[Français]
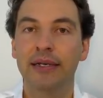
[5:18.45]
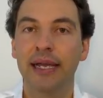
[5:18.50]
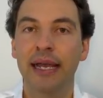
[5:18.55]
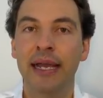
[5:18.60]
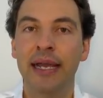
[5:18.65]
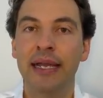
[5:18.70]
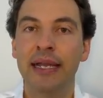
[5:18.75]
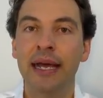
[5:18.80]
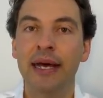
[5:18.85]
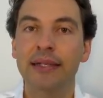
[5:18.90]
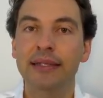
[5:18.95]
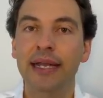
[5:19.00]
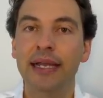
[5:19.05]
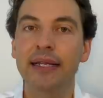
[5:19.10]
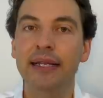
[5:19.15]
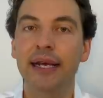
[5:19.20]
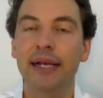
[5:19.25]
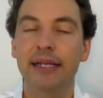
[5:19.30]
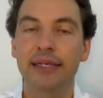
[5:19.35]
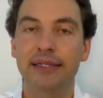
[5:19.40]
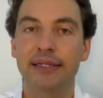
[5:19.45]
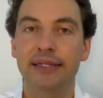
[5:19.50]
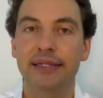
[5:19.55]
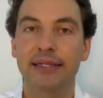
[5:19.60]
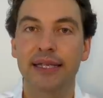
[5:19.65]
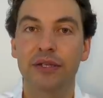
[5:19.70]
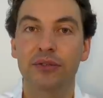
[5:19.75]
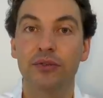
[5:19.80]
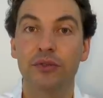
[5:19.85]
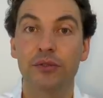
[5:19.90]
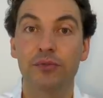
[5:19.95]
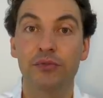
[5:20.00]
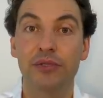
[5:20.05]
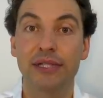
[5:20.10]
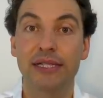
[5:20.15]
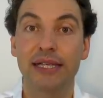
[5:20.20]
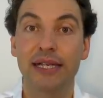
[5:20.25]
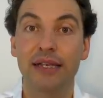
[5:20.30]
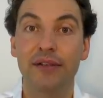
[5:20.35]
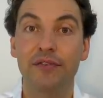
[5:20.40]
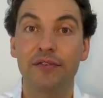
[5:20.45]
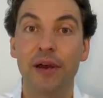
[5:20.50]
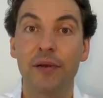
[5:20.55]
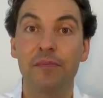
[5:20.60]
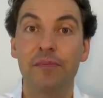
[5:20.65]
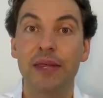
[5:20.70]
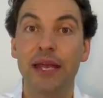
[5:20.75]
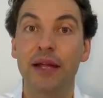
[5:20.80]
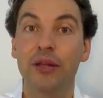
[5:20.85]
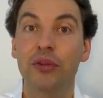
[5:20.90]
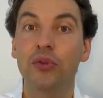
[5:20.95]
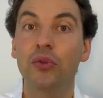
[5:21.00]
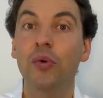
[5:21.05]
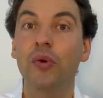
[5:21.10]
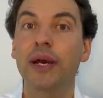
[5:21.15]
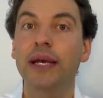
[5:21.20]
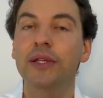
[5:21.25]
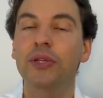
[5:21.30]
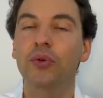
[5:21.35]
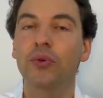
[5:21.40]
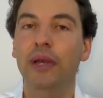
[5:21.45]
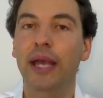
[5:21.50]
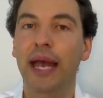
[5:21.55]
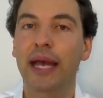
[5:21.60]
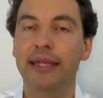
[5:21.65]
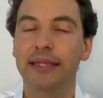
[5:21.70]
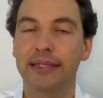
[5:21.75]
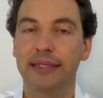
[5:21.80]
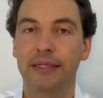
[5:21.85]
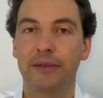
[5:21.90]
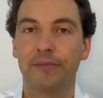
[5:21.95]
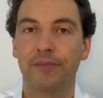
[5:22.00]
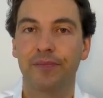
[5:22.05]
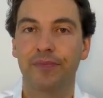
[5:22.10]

elle est en train de ralentir sa course puisqu'elle va bientôt rétrograder.